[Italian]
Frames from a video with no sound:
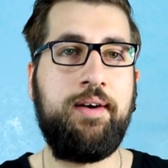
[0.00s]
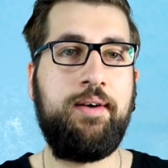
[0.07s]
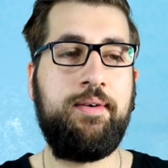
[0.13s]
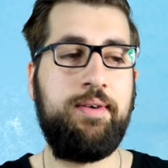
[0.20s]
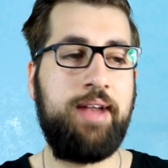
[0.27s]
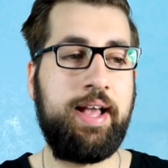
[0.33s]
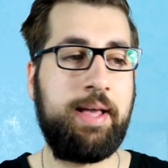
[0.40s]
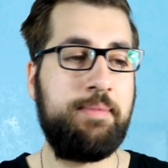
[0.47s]

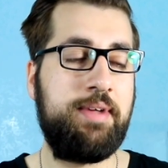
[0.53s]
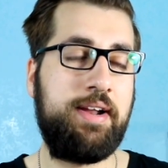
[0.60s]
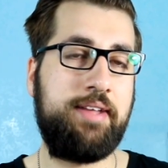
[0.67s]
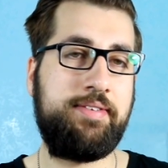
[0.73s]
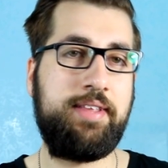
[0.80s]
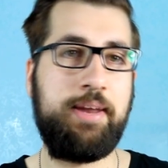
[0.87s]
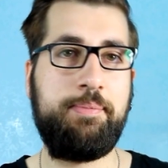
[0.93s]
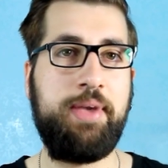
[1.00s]
ho la camera
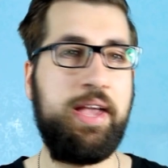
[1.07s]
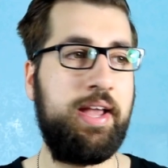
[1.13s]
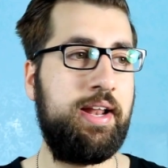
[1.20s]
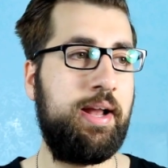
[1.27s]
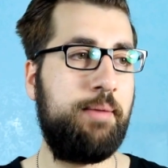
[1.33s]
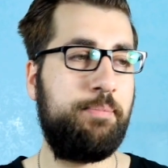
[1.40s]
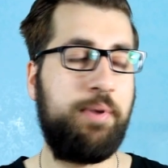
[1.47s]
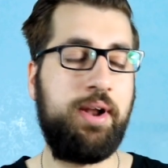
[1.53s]

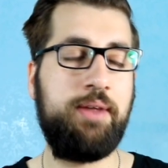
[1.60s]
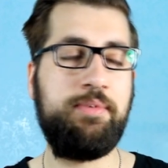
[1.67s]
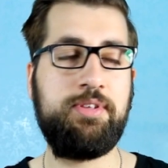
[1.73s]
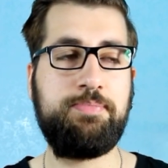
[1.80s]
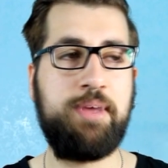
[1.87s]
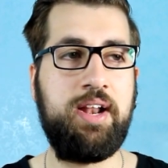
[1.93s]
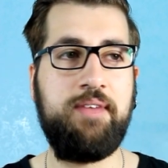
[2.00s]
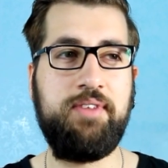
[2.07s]
strapiena, un po' alle mie
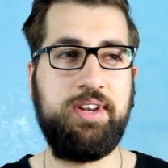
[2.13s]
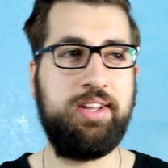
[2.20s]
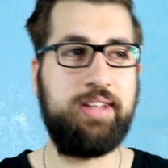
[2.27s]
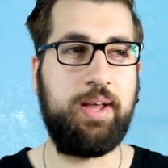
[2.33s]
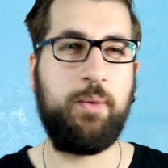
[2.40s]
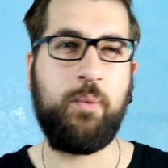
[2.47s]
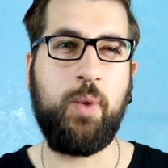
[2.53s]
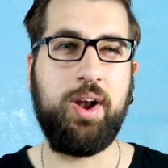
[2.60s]
spalle
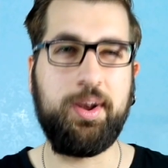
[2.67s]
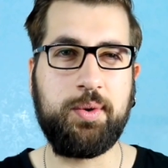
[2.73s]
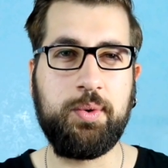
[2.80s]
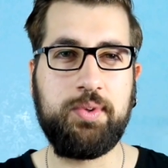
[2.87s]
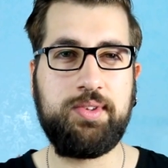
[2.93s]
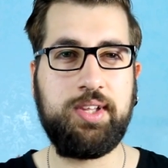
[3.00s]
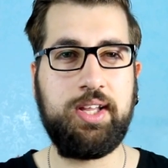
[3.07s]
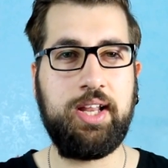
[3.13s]
vedete
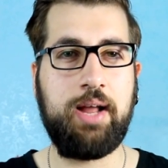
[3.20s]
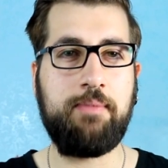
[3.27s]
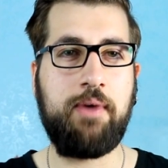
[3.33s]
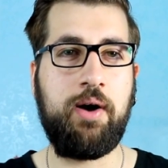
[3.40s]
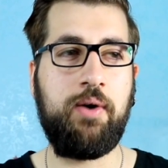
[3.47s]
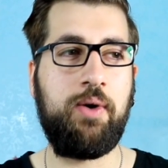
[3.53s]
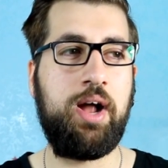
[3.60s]
qualcosina, ma ho